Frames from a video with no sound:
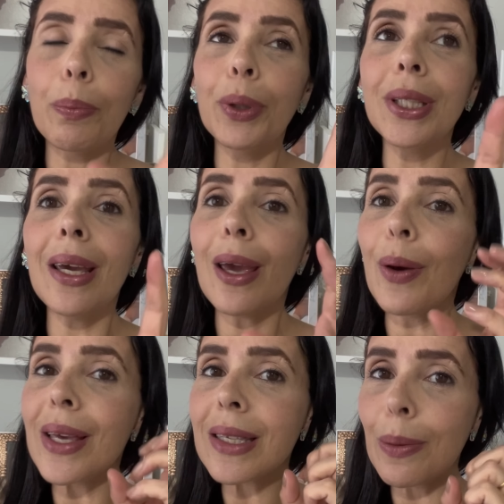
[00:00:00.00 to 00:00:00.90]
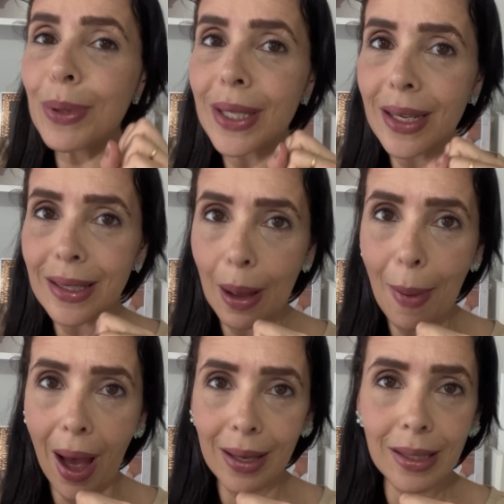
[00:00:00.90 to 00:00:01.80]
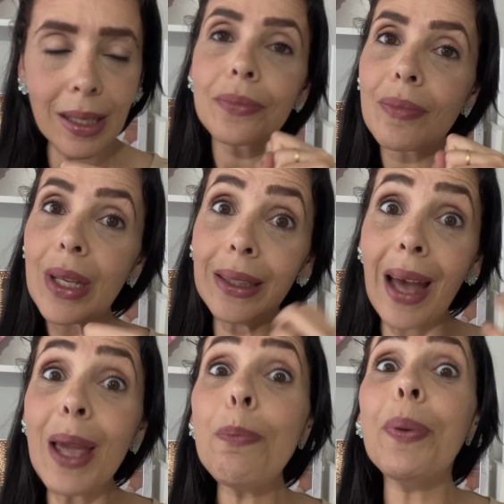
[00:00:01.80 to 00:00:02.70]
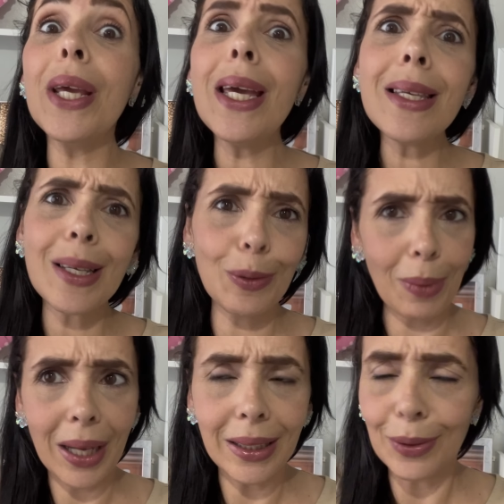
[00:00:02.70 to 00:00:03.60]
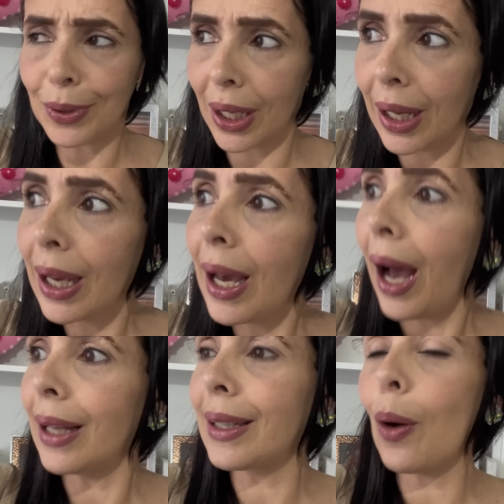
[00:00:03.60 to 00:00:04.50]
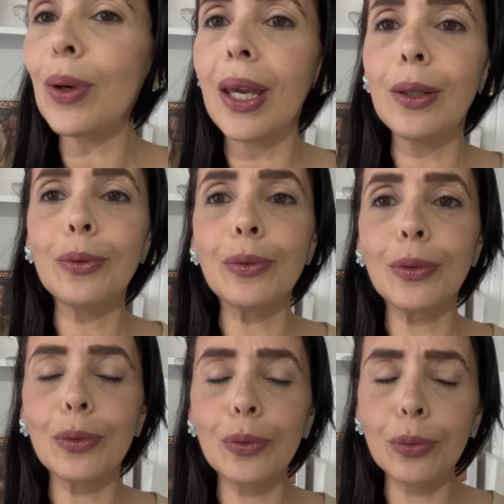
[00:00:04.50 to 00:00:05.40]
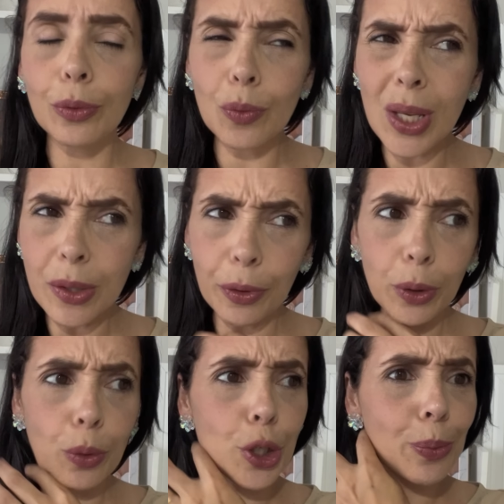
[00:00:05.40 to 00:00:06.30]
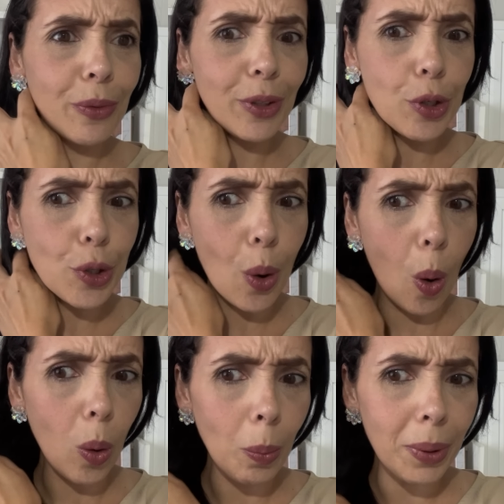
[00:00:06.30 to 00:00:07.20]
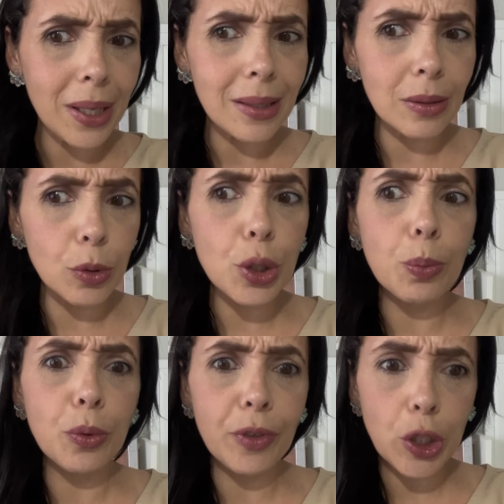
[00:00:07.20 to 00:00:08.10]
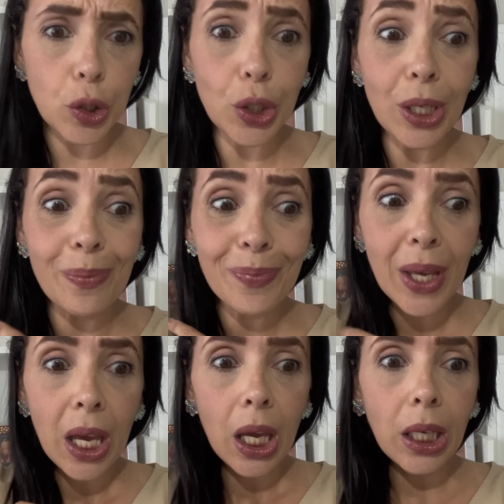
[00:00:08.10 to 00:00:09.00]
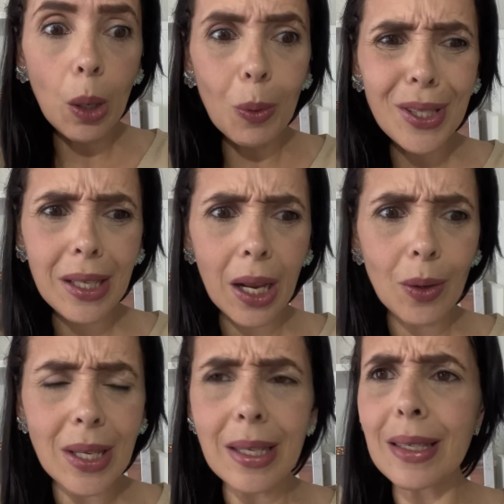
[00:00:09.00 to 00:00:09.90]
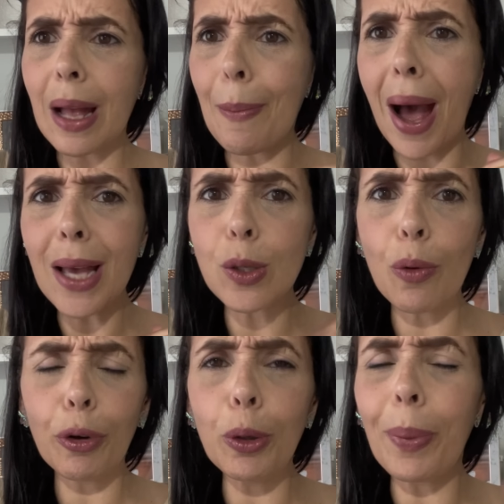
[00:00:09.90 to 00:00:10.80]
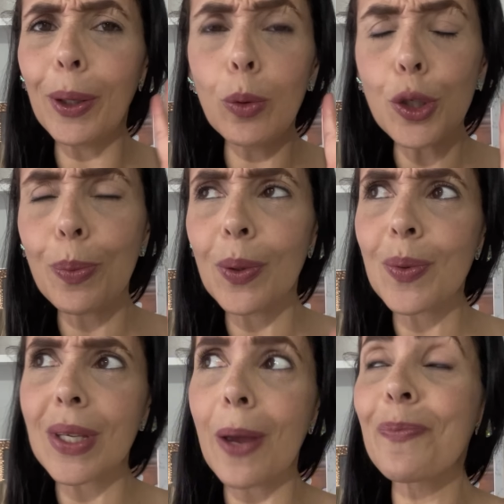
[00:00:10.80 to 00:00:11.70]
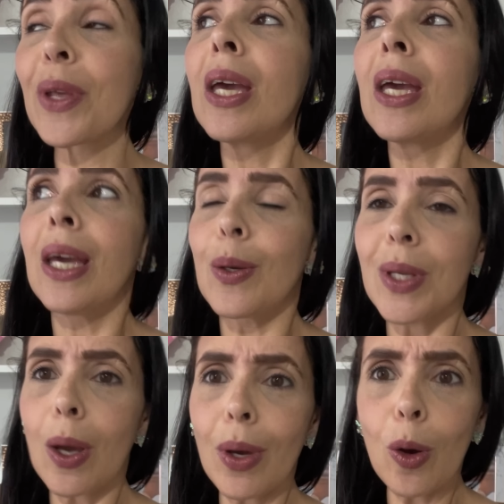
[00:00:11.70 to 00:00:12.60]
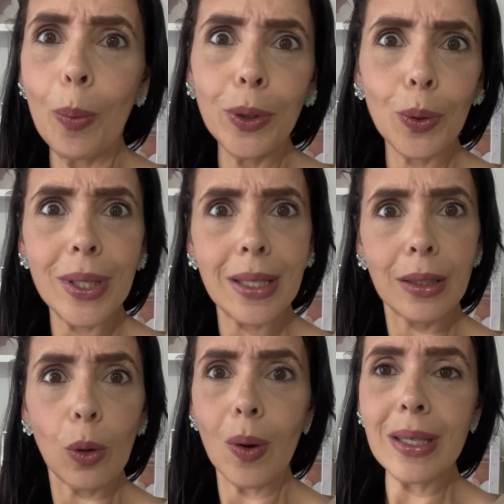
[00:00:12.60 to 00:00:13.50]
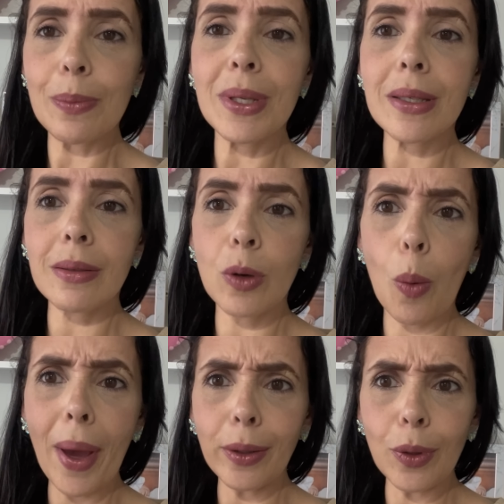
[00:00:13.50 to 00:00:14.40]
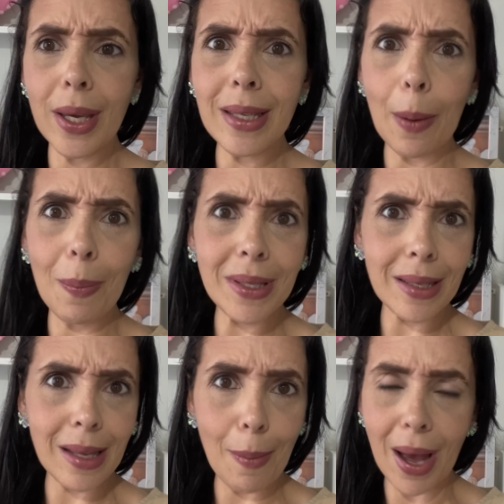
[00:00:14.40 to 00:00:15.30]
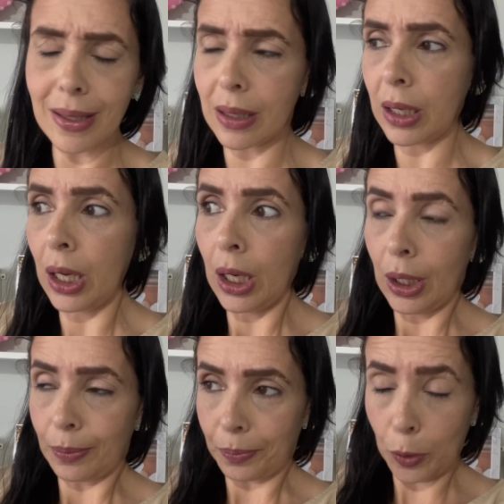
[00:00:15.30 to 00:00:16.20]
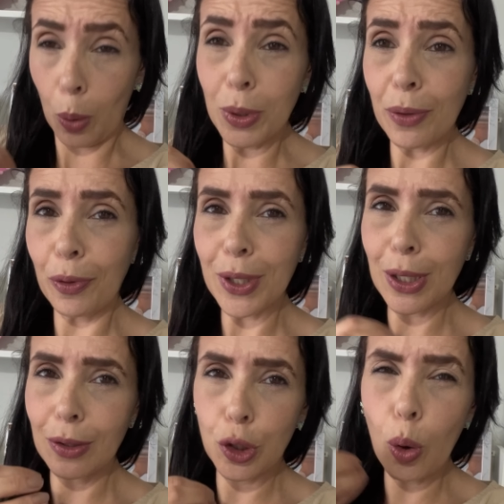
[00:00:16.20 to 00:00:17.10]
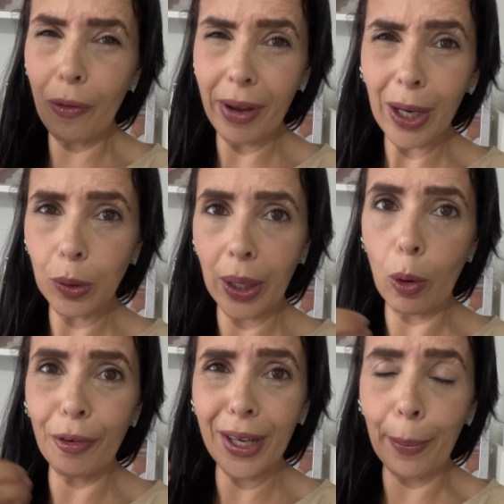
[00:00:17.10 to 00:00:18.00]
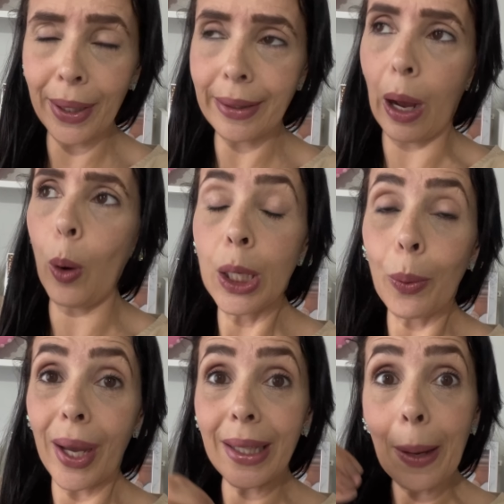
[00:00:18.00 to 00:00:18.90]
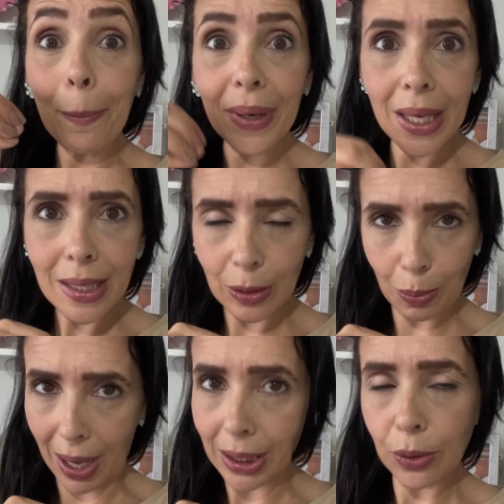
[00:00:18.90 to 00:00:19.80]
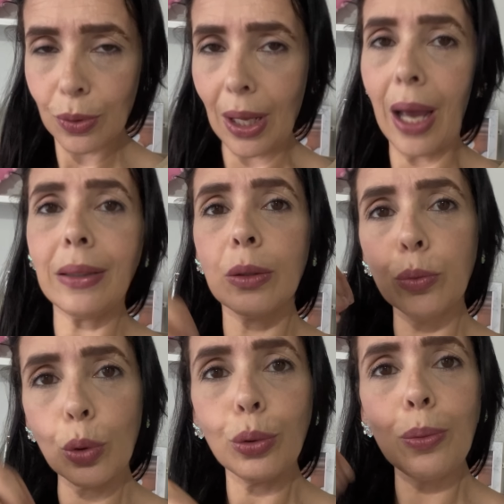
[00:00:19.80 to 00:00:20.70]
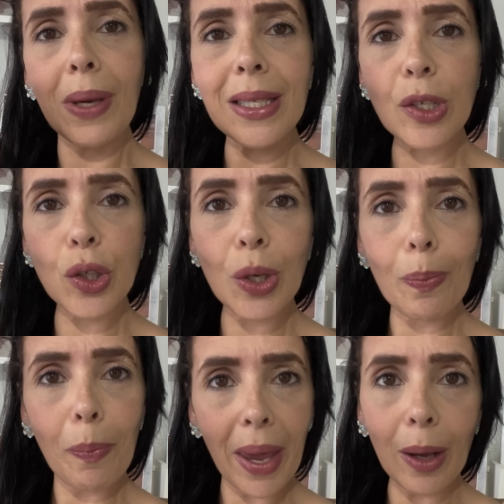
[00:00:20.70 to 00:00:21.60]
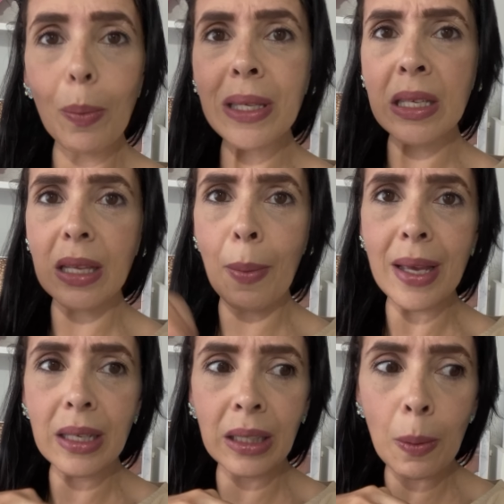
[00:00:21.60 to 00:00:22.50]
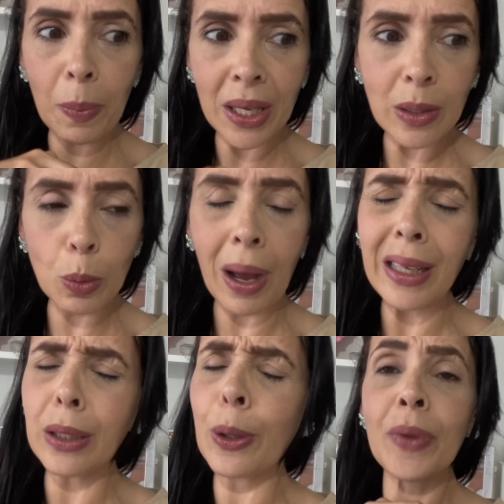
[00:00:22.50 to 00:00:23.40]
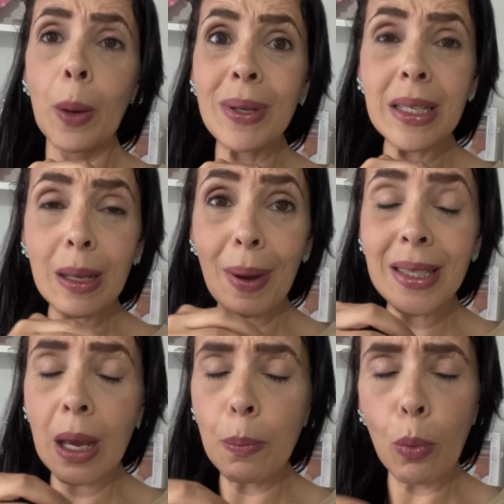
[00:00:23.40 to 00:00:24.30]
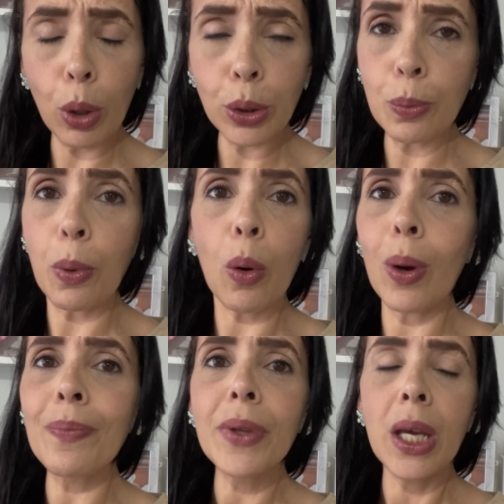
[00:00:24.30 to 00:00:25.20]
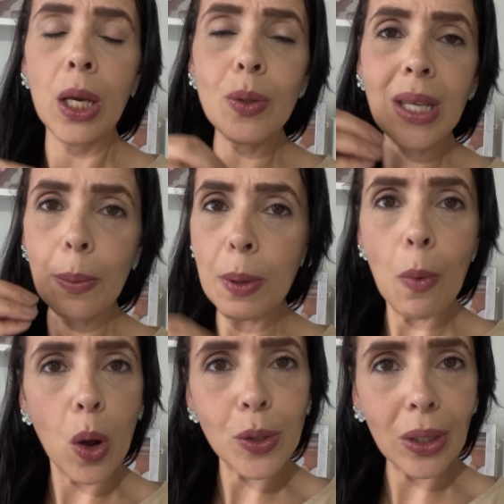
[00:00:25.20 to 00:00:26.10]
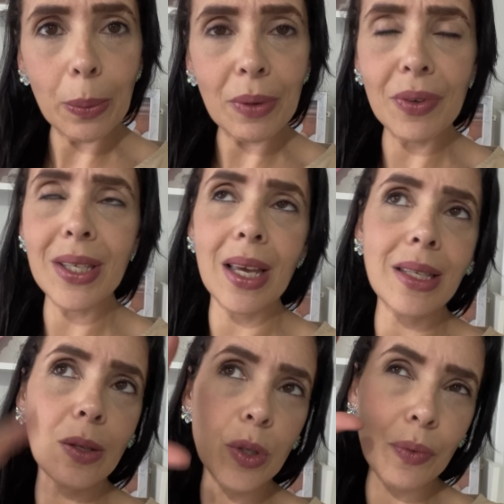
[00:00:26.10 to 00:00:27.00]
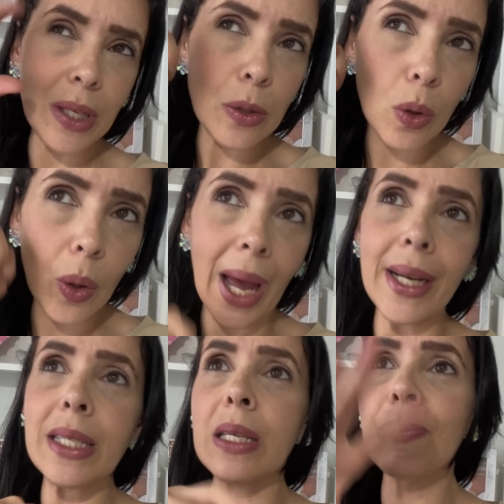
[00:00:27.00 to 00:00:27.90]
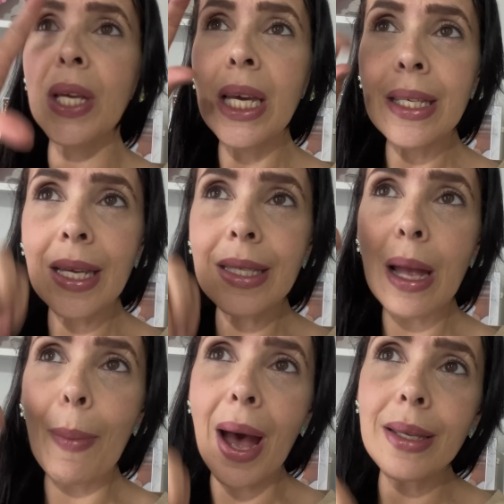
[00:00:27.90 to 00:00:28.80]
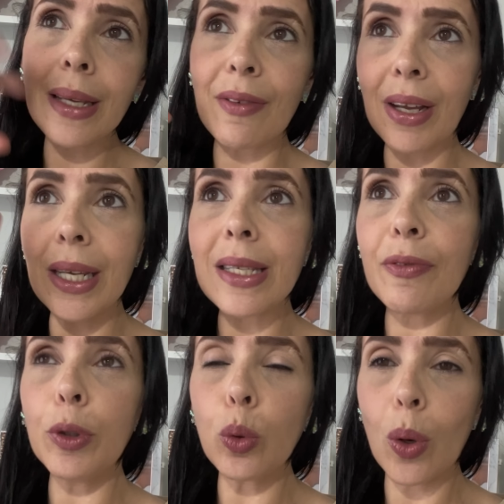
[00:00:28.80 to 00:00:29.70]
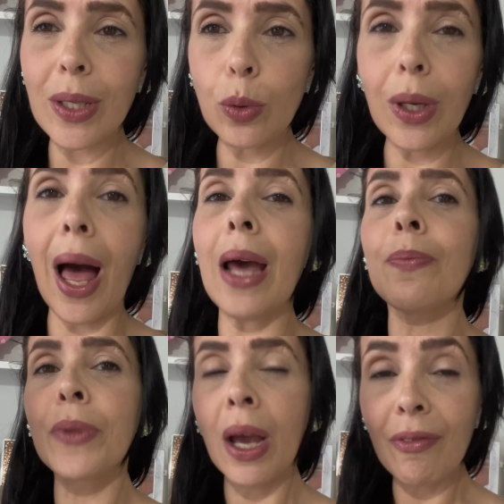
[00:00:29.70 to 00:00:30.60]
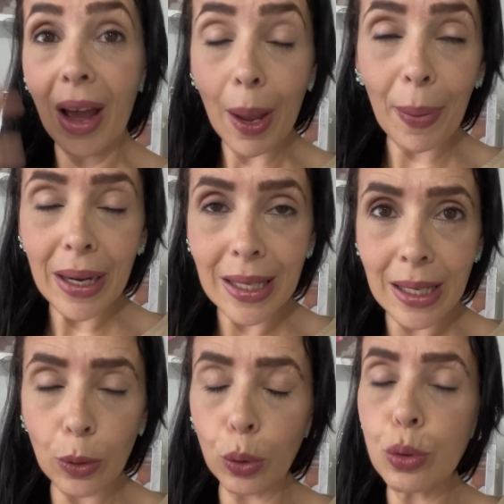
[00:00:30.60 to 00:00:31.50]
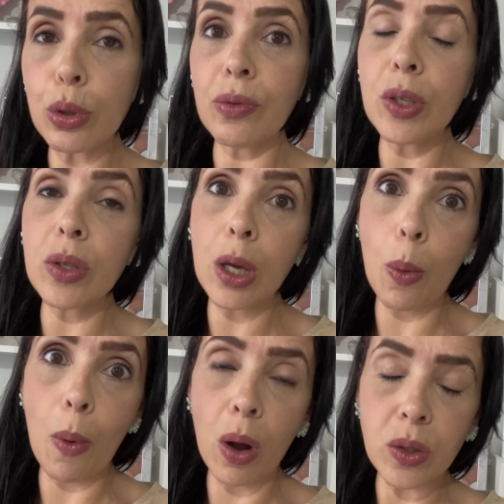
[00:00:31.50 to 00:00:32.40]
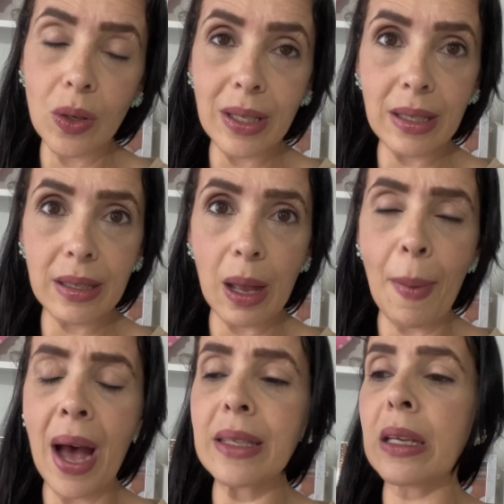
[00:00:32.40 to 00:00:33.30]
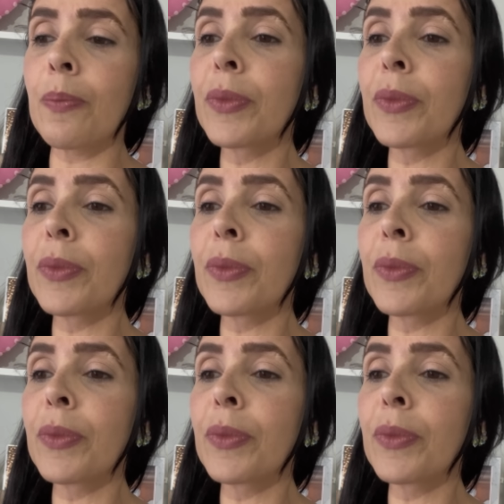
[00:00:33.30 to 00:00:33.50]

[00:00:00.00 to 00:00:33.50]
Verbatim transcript: Porque eu recebo cesta básica da empresa do marido, né? Até alguém no, no, Não sei se foi no último vídeo de compra, no último vídeo de em que eu mostrei a nossa cesta básica, ou foi no penúltimo, eu não sei. Eu sei que alguém comentou assim, nossa, mas como é que tu recebe uma cesta básica? como se fosse de governo, né, governamental. Não, é da empresa do marido, tá? Então todo mês a gente pega uma cesta básica da empresa do marido. Uma cesta básica muito boa. Eu sempre mostro aqui para vocês, então se vocês colocarem assim, cesta básica Vanessa Virtuosa do Lar, vai aparecer todos os vídeos em que eu mostro essa cesta básica.